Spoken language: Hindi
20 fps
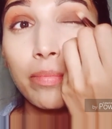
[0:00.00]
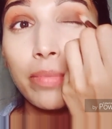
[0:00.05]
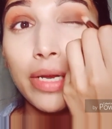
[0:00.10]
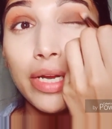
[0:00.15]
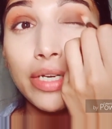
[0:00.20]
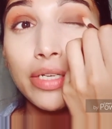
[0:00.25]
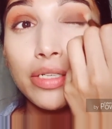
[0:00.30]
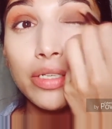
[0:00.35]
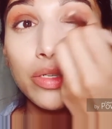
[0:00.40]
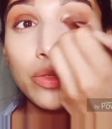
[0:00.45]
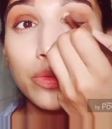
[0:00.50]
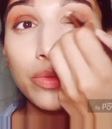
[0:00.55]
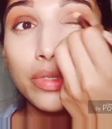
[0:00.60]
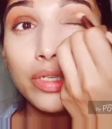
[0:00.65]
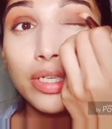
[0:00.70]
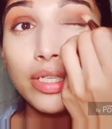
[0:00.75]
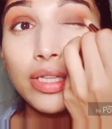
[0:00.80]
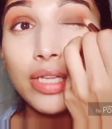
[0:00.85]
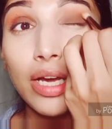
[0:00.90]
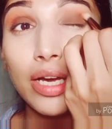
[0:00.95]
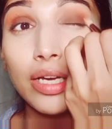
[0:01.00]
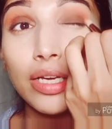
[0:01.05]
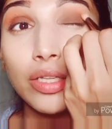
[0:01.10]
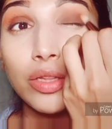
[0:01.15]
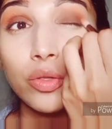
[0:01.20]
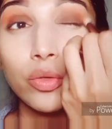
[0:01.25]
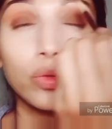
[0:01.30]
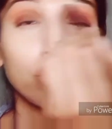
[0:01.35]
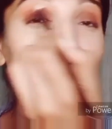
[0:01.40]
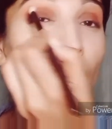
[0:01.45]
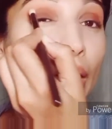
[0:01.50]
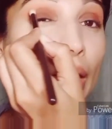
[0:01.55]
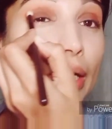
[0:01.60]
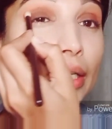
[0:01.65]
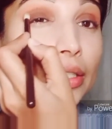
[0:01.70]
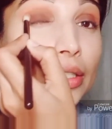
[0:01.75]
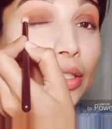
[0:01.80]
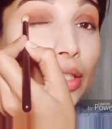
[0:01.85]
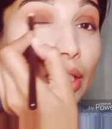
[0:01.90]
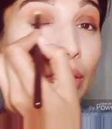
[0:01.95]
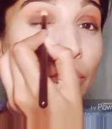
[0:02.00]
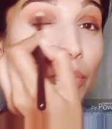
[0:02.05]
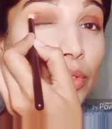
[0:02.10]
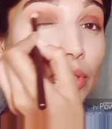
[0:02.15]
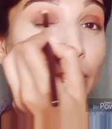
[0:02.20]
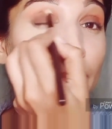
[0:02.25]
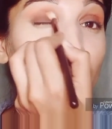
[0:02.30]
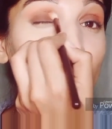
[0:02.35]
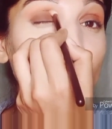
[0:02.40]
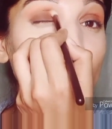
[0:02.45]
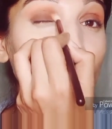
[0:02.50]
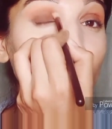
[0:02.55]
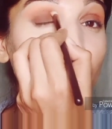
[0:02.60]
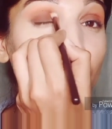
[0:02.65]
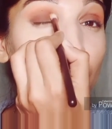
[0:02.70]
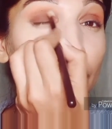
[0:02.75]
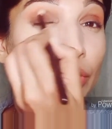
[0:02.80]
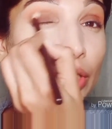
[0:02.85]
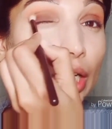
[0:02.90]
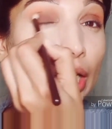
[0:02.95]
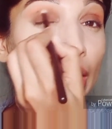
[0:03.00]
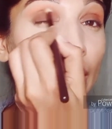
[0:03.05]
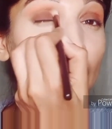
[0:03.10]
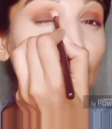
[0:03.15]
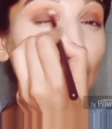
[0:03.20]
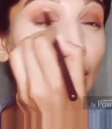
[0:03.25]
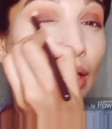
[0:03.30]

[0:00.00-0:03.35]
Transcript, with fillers: ब्लेंड करूंगी ताकि दोनों आई शेडोज ब्लेंड हो जाए